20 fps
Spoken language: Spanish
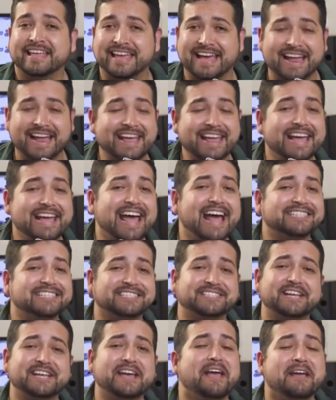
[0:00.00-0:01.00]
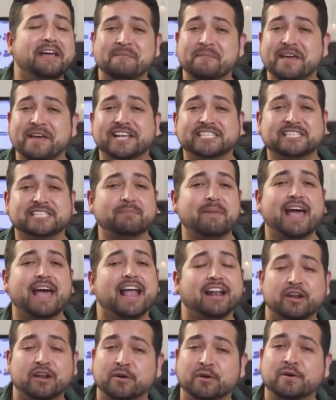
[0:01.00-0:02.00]
¿Qué haría si mis
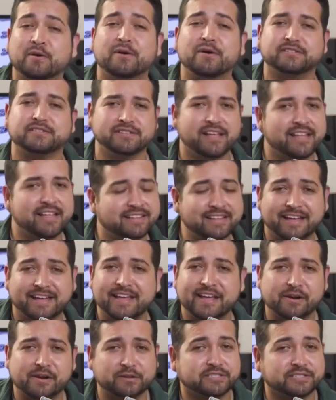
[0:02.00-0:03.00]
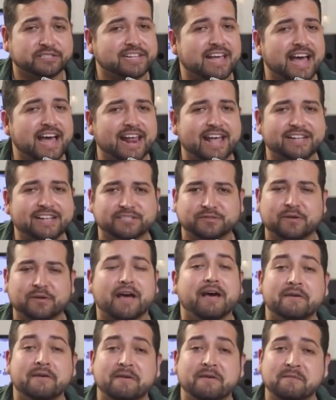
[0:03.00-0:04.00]
manos te rozaran
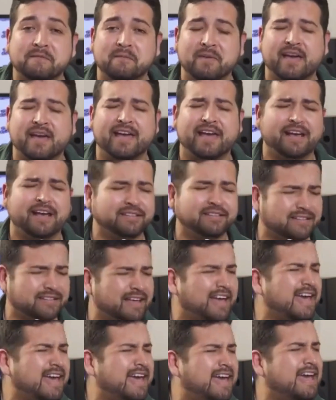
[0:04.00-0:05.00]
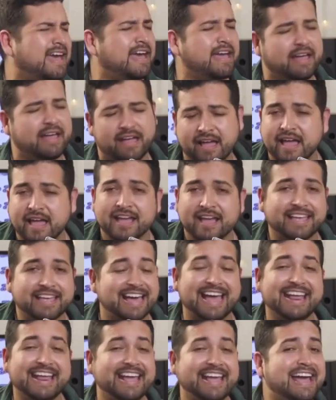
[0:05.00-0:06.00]
suavemente?
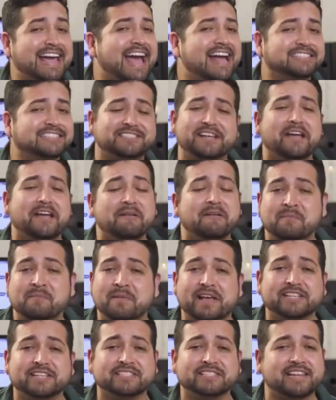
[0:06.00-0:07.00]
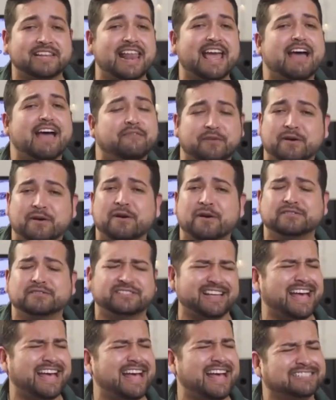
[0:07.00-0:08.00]
¿Qué haría si mis
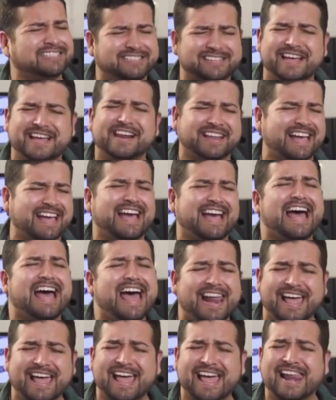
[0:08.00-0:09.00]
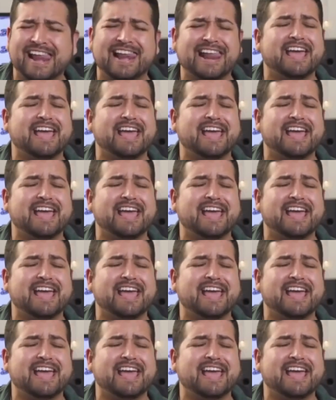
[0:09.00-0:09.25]
labios se acercaran